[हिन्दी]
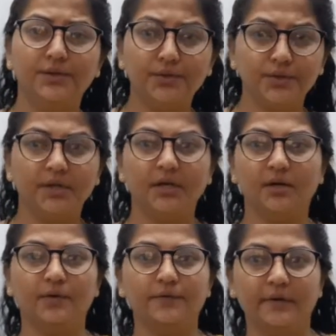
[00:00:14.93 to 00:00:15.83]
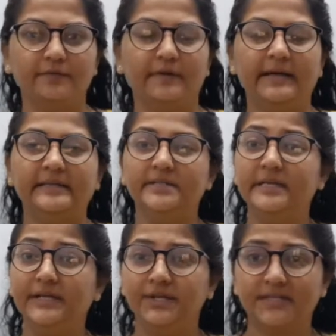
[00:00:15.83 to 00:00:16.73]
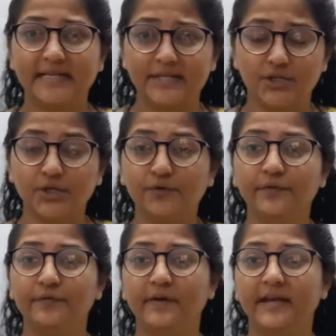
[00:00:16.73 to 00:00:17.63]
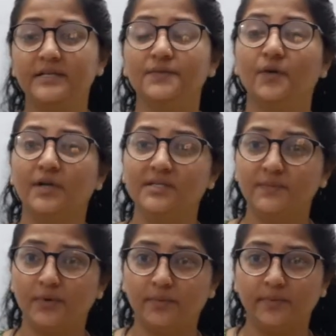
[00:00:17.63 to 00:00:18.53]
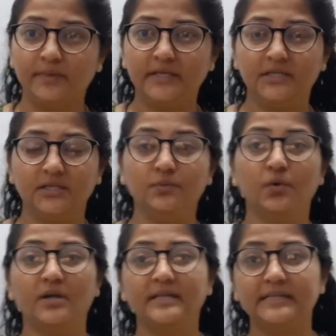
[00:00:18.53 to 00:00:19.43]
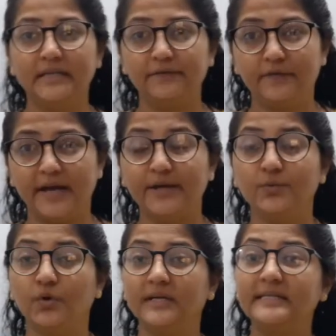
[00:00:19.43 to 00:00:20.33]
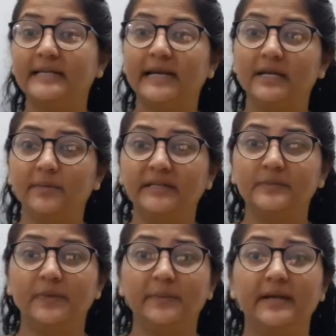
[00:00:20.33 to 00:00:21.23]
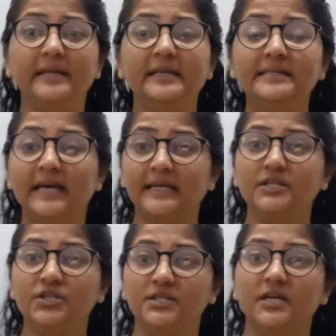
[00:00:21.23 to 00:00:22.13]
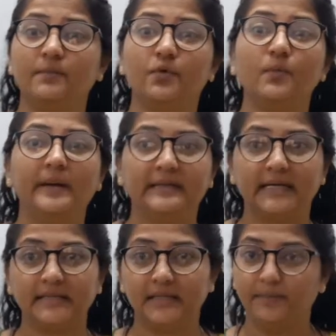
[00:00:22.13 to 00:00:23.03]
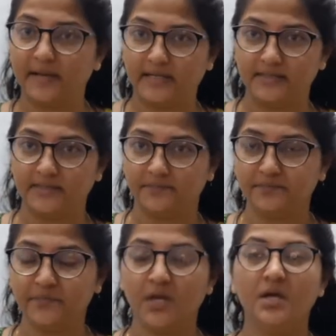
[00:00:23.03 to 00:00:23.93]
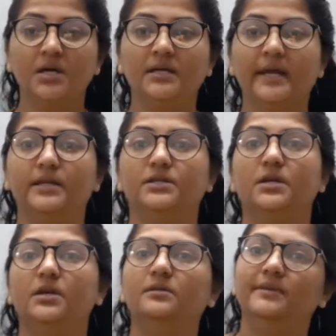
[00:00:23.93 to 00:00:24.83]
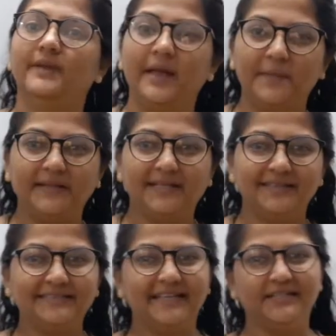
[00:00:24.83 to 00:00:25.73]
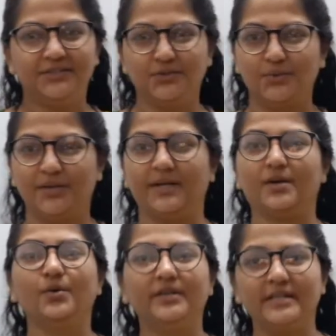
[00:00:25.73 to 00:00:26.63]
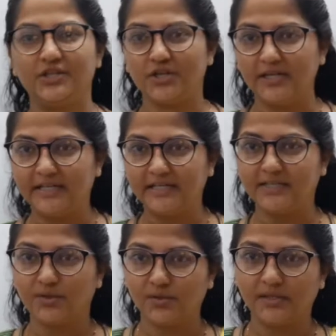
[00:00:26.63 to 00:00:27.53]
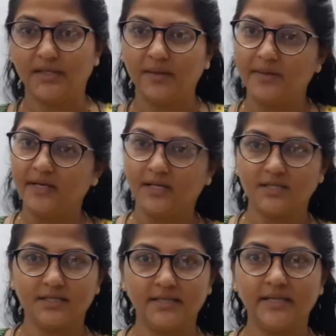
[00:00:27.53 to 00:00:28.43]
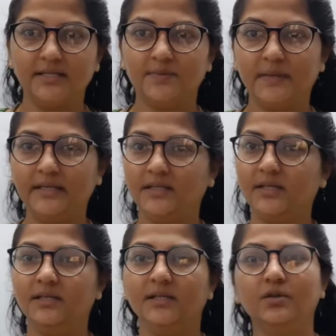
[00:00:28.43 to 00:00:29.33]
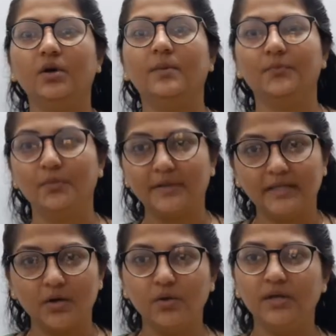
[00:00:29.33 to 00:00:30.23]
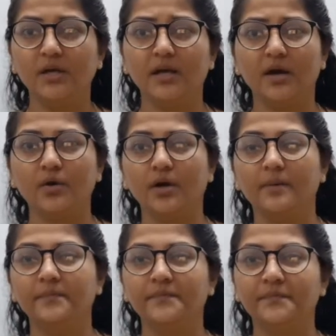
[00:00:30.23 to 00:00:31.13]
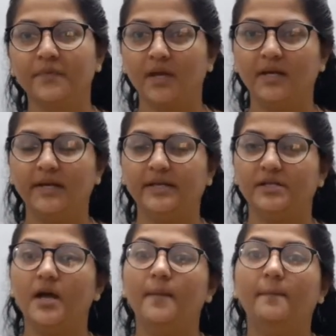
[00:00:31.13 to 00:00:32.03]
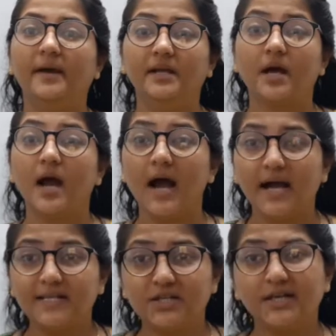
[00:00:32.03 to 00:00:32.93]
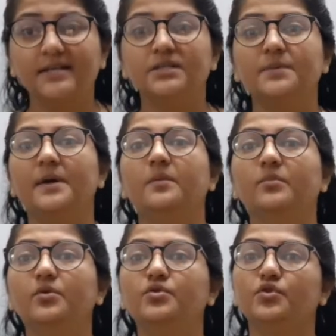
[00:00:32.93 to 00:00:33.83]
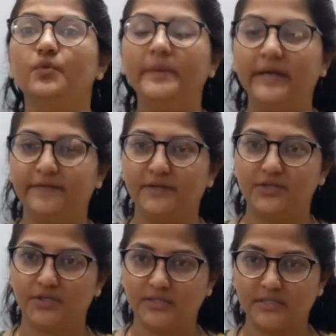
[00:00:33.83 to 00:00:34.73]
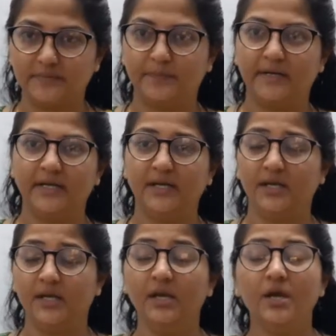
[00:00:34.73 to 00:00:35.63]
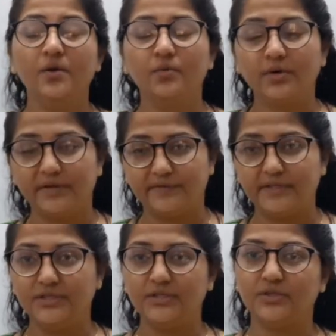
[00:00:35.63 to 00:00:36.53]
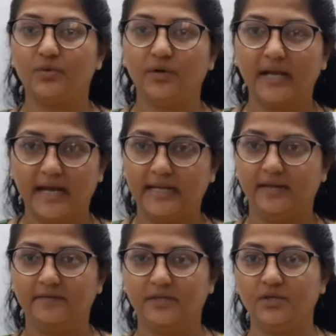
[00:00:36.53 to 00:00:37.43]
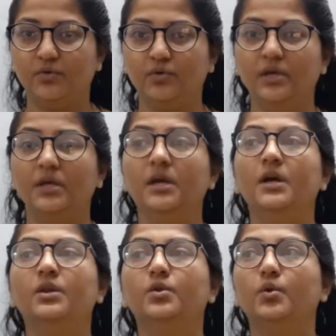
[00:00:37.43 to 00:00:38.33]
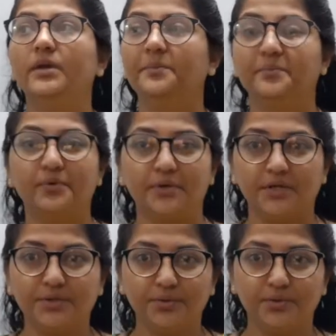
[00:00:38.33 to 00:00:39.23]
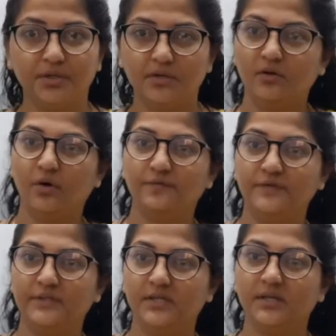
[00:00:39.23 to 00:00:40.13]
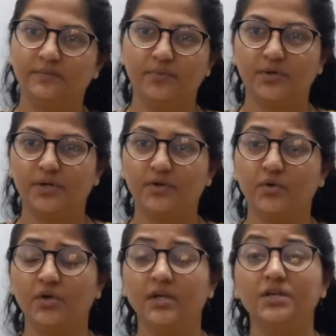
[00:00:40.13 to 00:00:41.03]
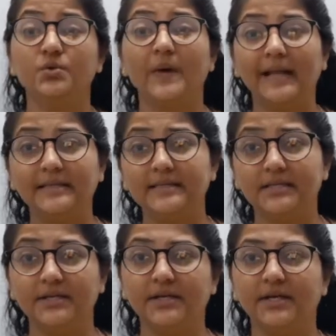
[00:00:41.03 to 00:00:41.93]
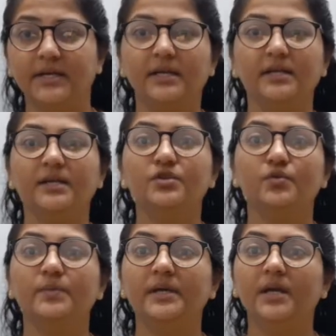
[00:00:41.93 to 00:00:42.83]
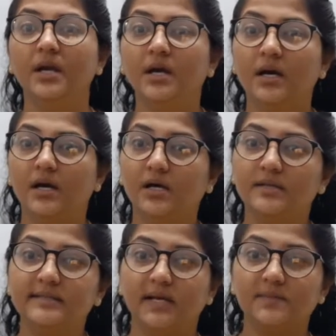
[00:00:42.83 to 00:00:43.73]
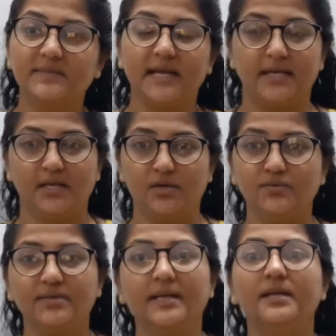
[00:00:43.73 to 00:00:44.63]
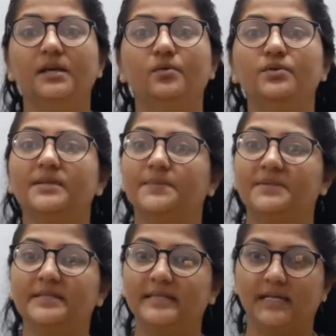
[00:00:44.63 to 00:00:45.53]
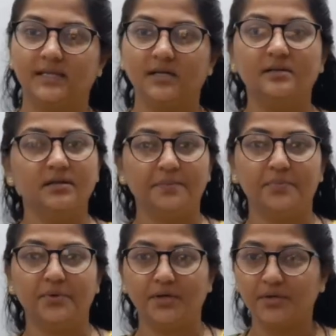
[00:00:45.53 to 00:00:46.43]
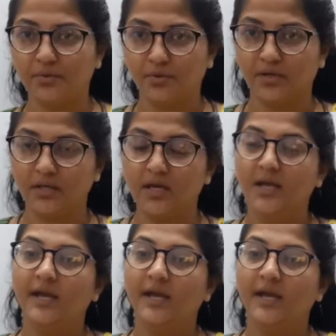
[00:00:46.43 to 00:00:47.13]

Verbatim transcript: यूनियन ऑफ इवेंट्स इंटरसेक्शन ऑफ इवेंट्स व्हाट इज प्रोबेबिलिटी व्हाट इज इवेंट व्हाट इज रैंडम एक्सपेरिमेंट ये सारी चीजें आपको पता थी पहले से राइट right. नहीं पता थी देन इट्स ओके कोई टेंशन लेने की जरूरत नहीं है मैंने अच्छे से ही एक्सप्लेन करी थी तो अब तो पता हो ही गया होगा राइट बट आज के लेक्चर में हम लोग जो भी डेफिनेशंस पढ़ेंगे वो डेफिनेशंस थोड़ी हाई लेवल की होगी थोड़ी इम्पोर्टेंट होगी ऑब्वियसली इम्पोर्टेंट होगी ट्वेल्थ स्टैंडर्ड के लिए जो भी सर्म्स uh, आएंगे उसके लिए वो सबसे ज़्यादा इम्पोर्टेंट होगी